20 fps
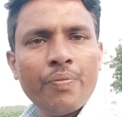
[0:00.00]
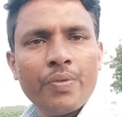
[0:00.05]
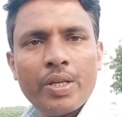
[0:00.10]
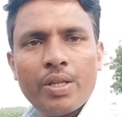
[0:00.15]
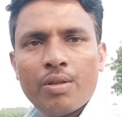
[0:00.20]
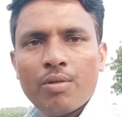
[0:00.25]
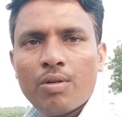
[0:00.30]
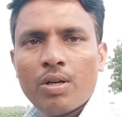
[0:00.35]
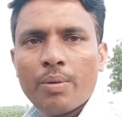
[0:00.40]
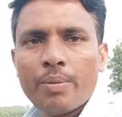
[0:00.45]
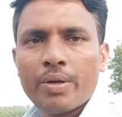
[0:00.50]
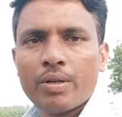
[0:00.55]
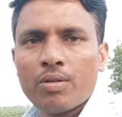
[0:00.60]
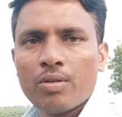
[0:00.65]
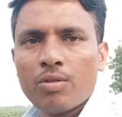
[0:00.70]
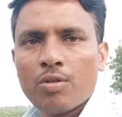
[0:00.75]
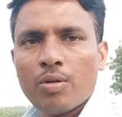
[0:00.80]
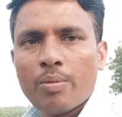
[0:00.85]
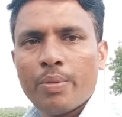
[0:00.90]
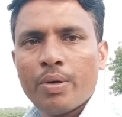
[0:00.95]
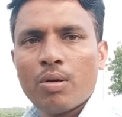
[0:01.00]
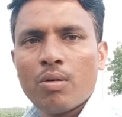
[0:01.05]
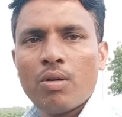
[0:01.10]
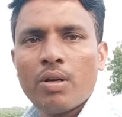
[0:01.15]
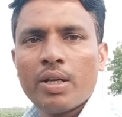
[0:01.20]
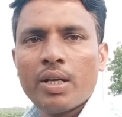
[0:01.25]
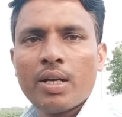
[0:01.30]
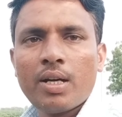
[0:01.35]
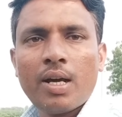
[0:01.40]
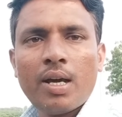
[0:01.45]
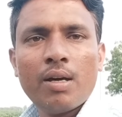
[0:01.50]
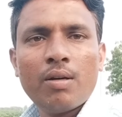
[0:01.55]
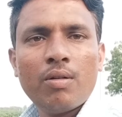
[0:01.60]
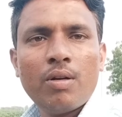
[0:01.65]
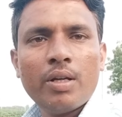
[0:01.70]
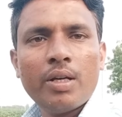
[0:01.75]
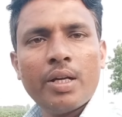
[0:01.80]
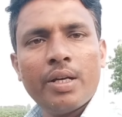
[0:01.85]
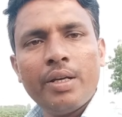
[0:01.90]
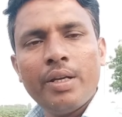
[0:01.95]
ఇది కూడా మనకు కొమ్మకుళ్ళకి
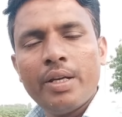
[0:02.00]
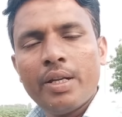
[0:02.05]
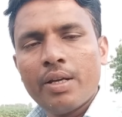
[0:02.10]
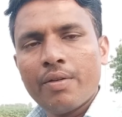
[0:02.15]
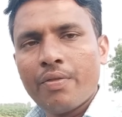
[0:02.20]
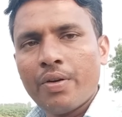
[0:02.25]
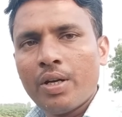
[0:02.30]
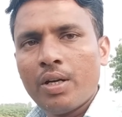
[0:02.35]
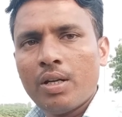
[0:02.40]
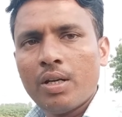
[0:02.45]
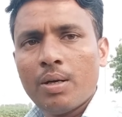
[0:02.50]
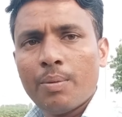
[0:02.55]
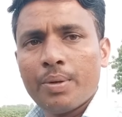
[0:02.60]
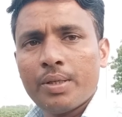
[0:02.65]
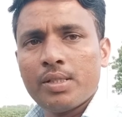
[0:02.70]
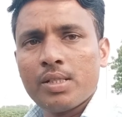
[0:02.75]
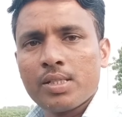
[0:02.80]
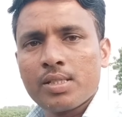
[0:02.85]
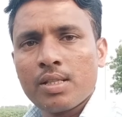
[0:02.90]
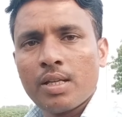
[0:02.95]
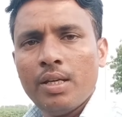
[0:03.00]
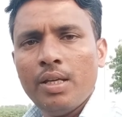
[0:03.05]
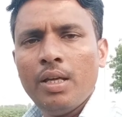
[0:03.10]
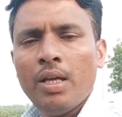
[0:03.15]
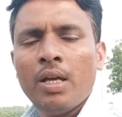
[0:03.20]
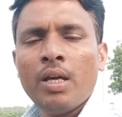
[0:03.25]
కాయకుళ్ళకి అన్నిటికీ ఎఫెక్టివ్గా పనిచేస్తాయి